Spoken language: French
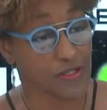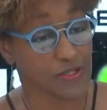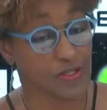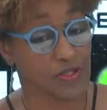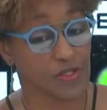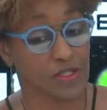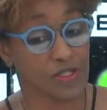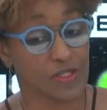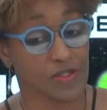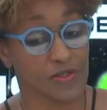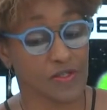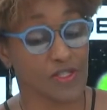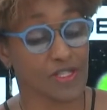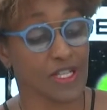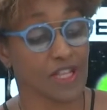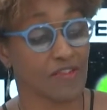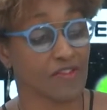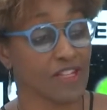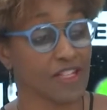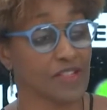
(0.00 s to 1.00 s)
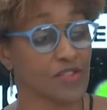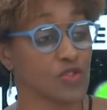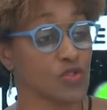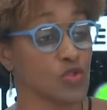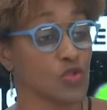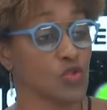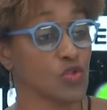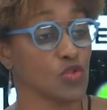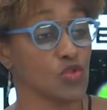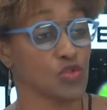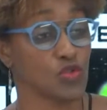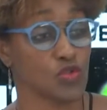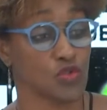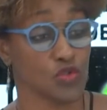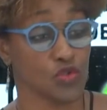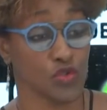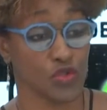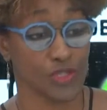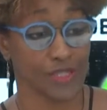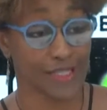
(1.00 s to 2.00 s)
c'est une, réflexion
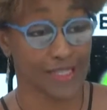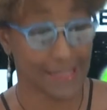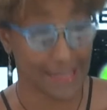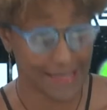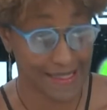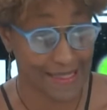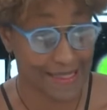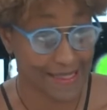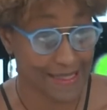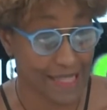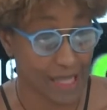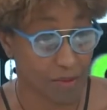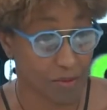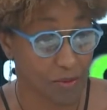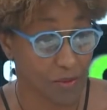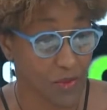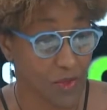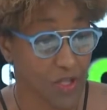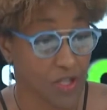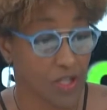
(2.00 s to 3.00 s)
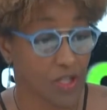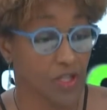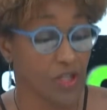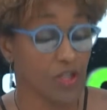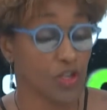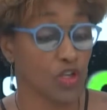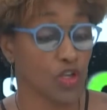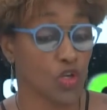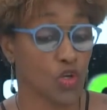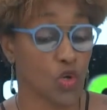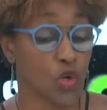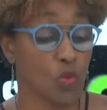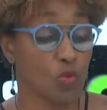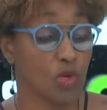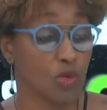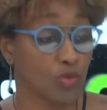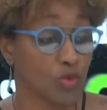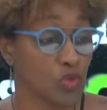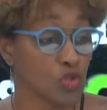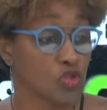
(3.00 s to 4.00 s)
sur des systèmes.
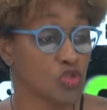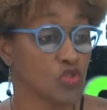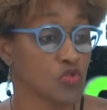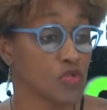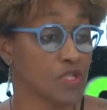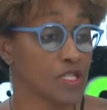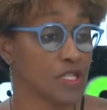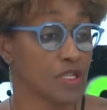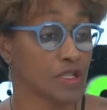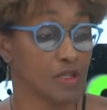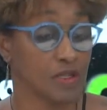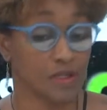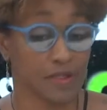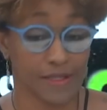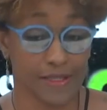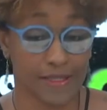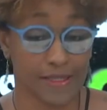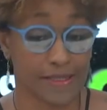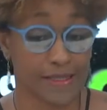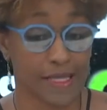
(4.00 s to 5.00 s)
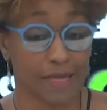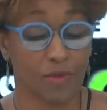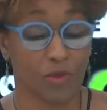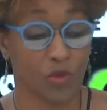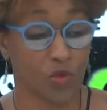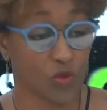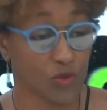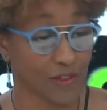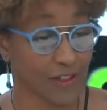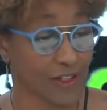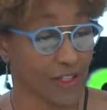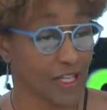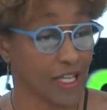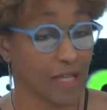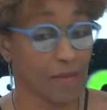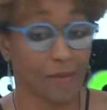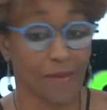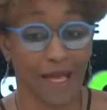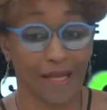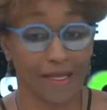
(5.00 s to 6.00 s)
comment produire en système
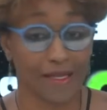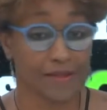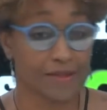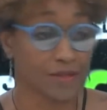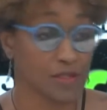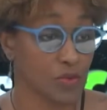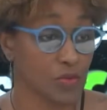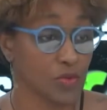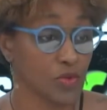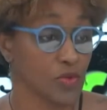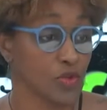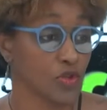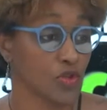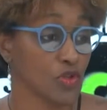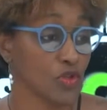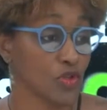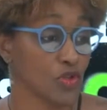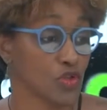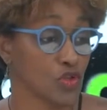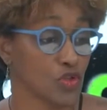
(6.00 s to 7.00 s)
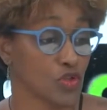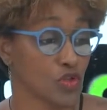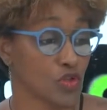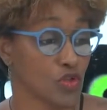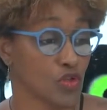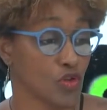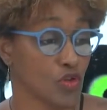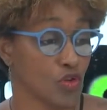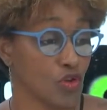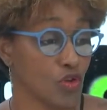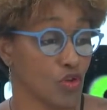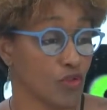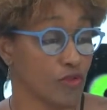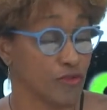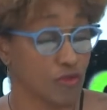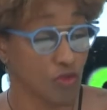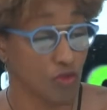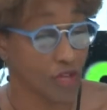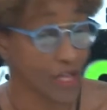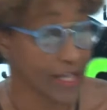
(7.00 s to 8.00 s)
contraint, par exemple, exemple euh, en
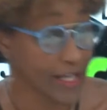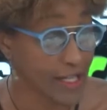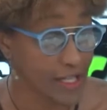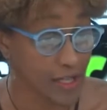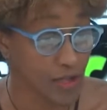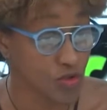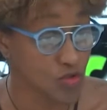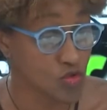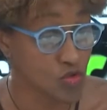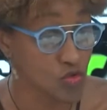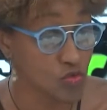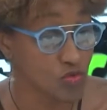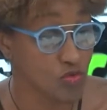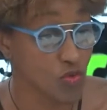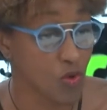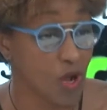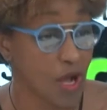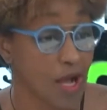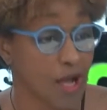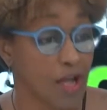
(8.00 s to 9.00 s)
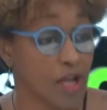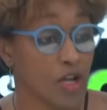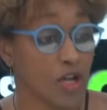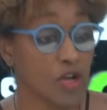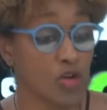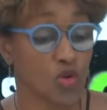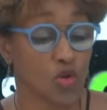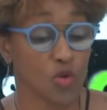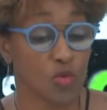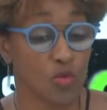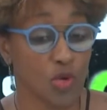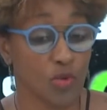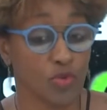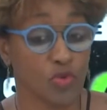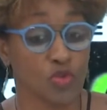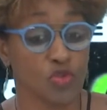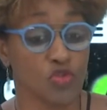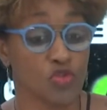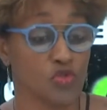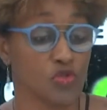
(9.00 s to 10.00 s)
forêt, en sous-bois, comment
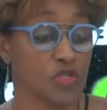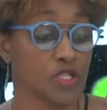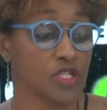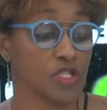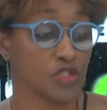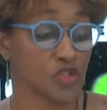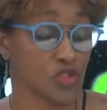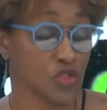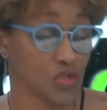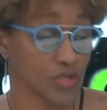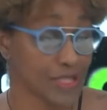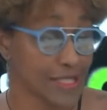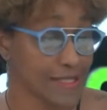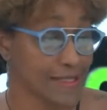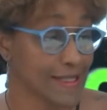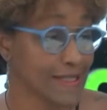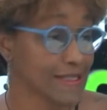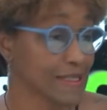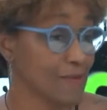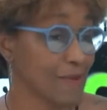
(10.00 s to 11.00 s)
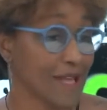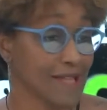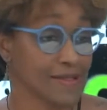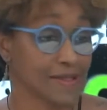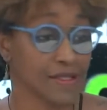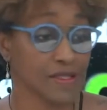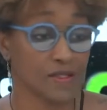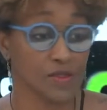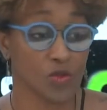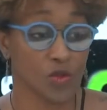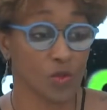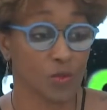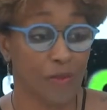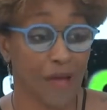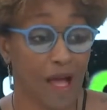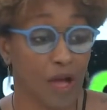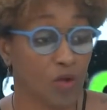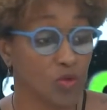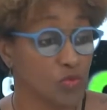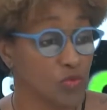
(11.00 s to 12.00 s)
produire sur des espaces qui sont
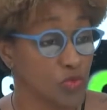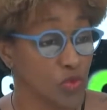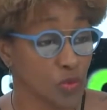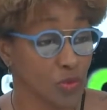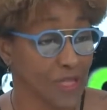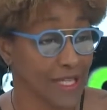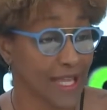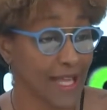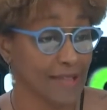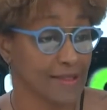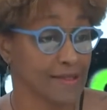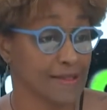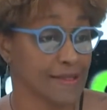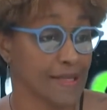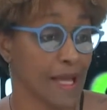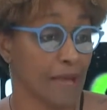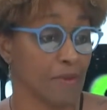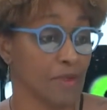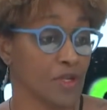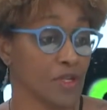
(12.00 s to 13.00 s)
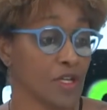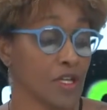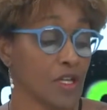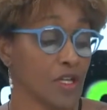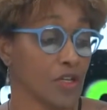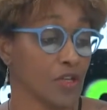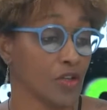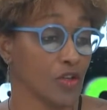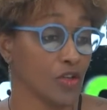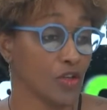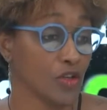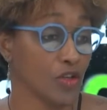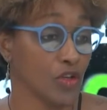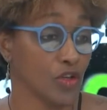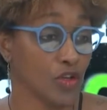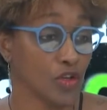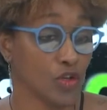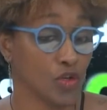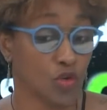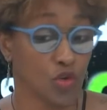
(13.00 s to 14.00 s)
pas ou peu mécanisables,
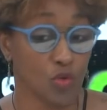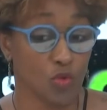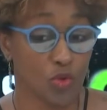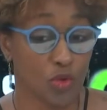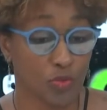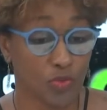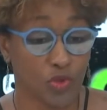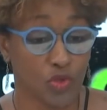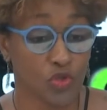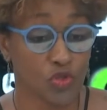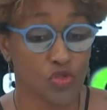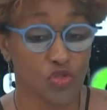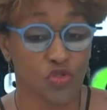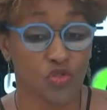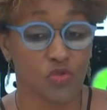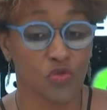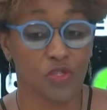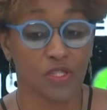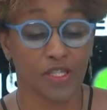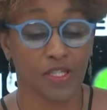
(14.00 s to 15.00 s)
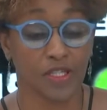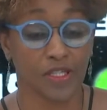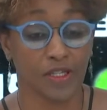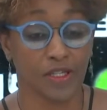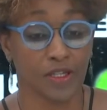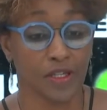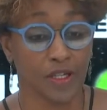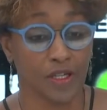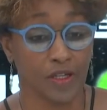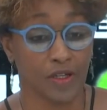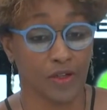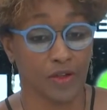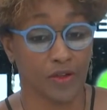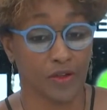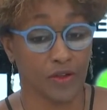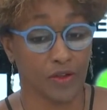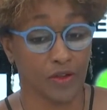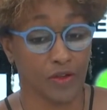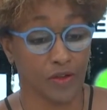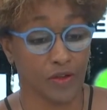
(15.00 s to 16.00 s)
euh, comment produire
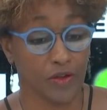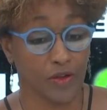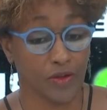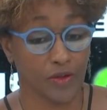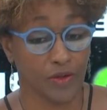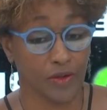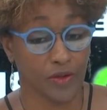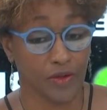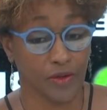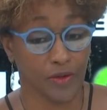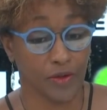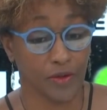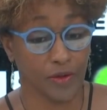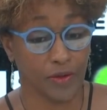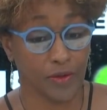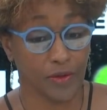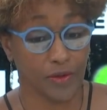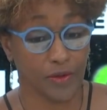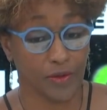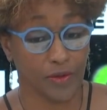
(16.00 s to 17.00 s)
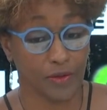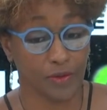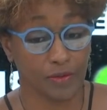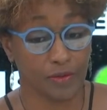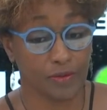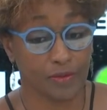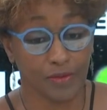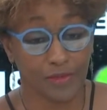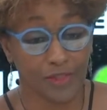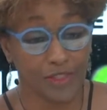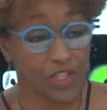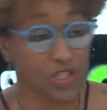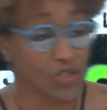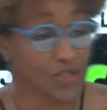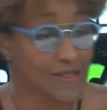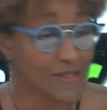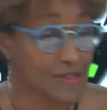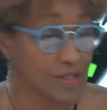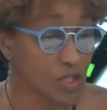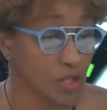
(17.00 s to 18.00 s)
euh,
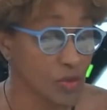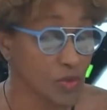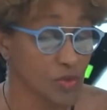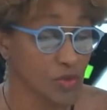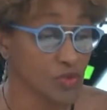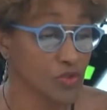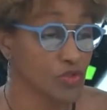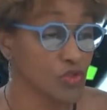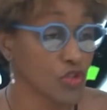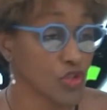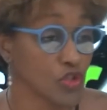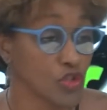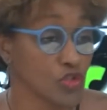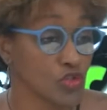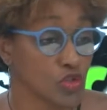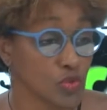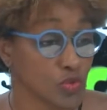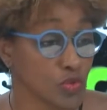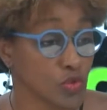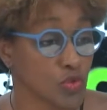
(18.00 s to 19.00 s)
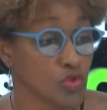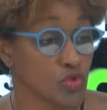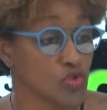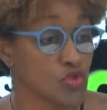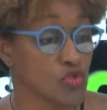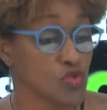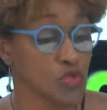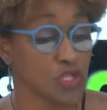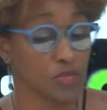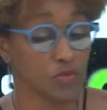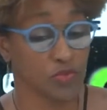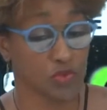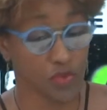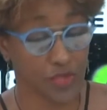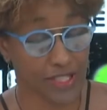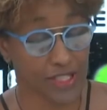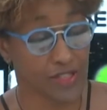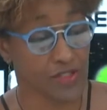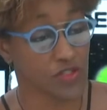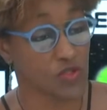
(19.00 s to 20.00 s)
l'ensemble de nos produits
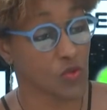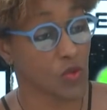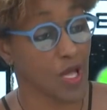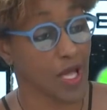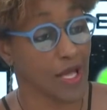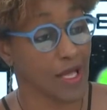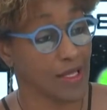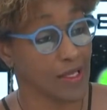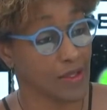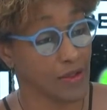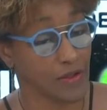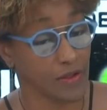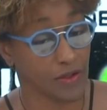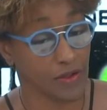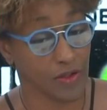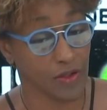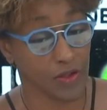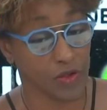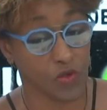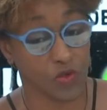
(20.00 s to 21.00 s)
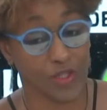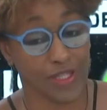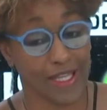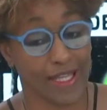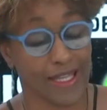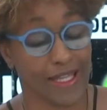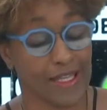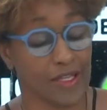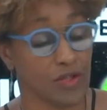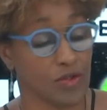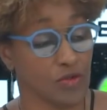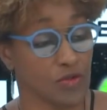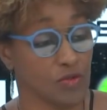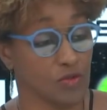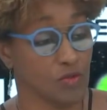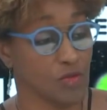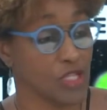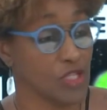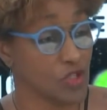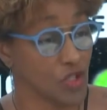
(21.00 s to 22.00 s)
pour qu'ils soient, euh, qu'on ait
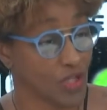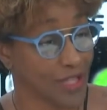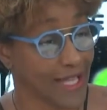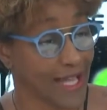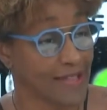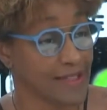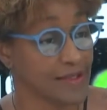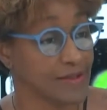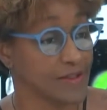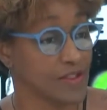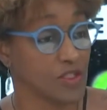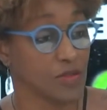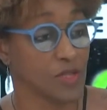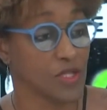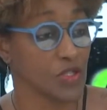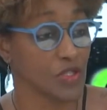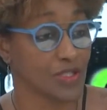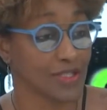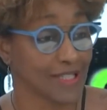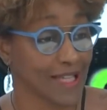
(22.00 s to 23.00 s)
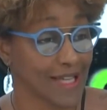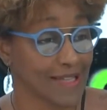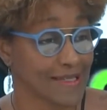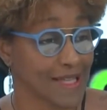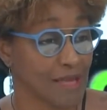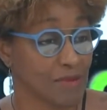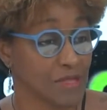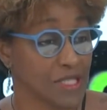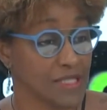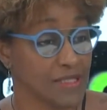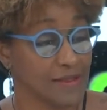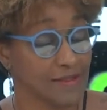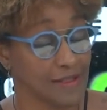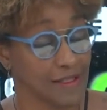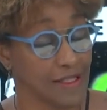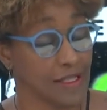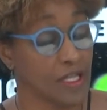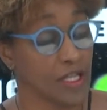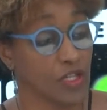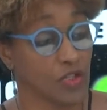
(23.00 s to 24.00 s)
une meilleure qualité, une meilleure
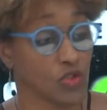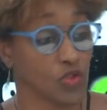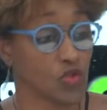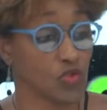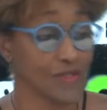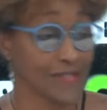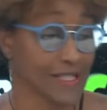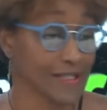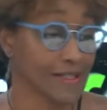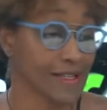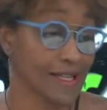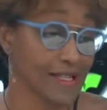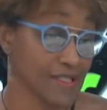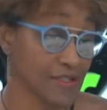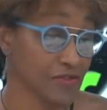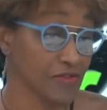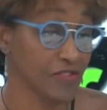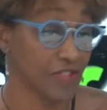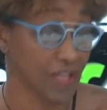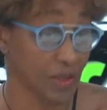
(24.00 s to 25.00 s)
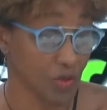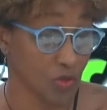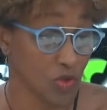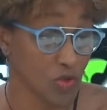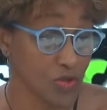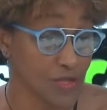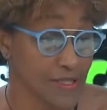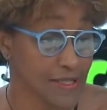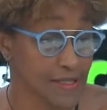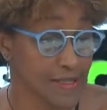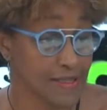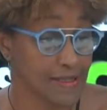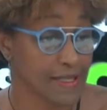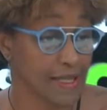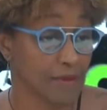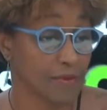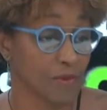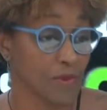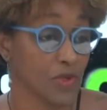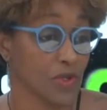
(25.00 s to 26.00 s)
traçabilité. Donc on s'intéresse vraiment au
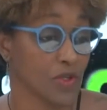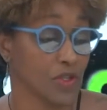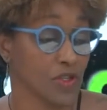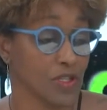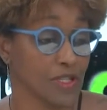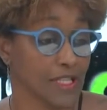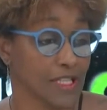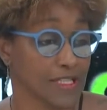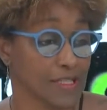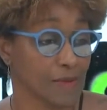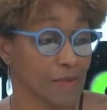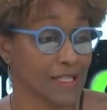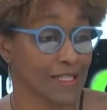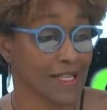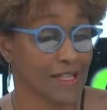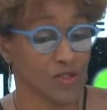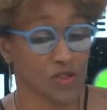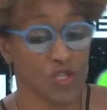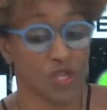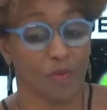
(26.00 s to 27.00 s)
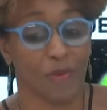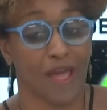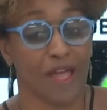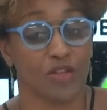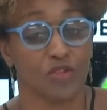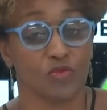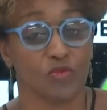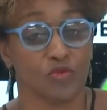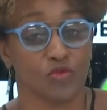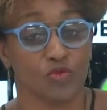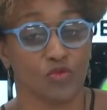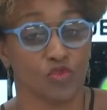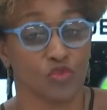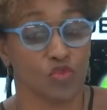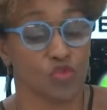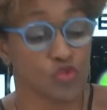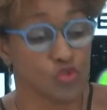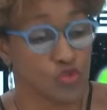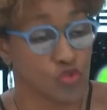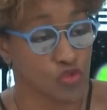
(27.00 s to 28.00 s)
système euh, d'exploitation et pas une, une,
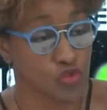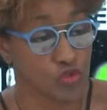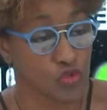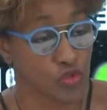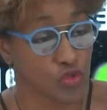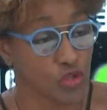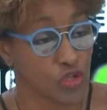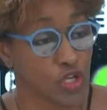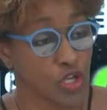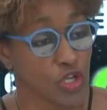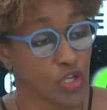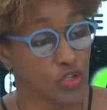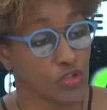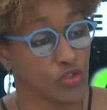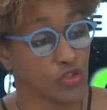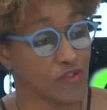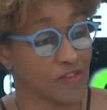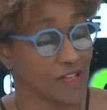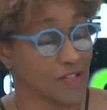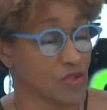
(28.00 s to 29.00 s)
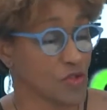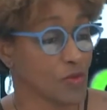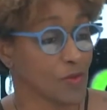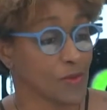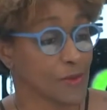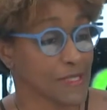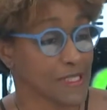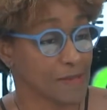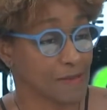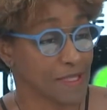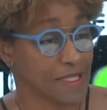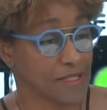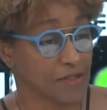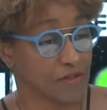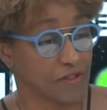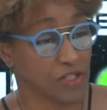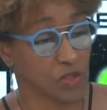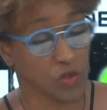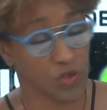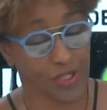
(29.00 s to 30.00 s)
culture de façon
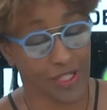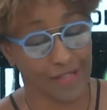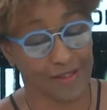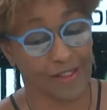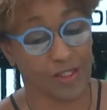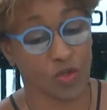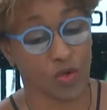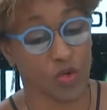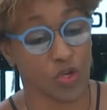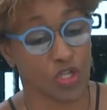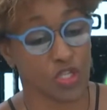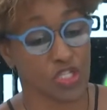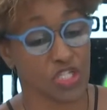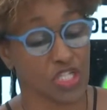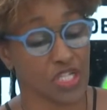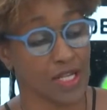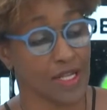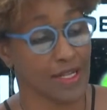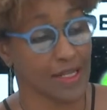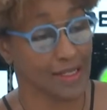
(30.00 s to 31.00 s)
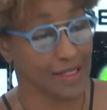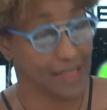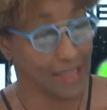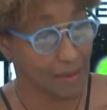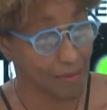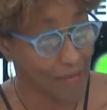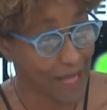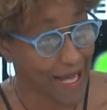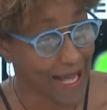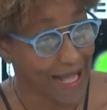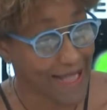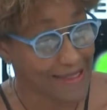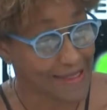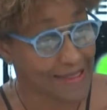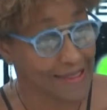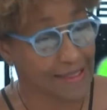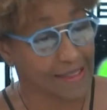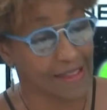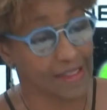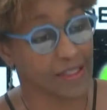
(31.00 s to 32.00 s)
spécifique. On interroge les
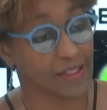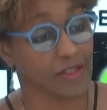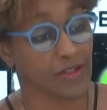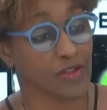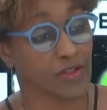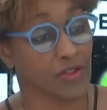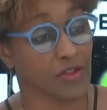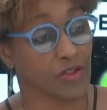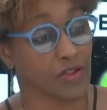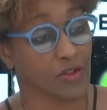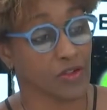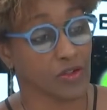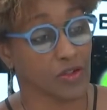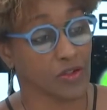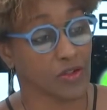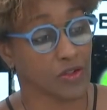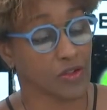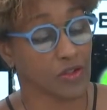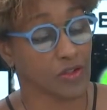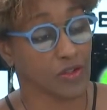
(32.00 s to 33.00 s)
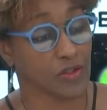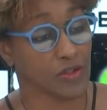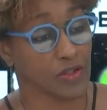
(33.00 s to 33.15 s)
pratiques euh,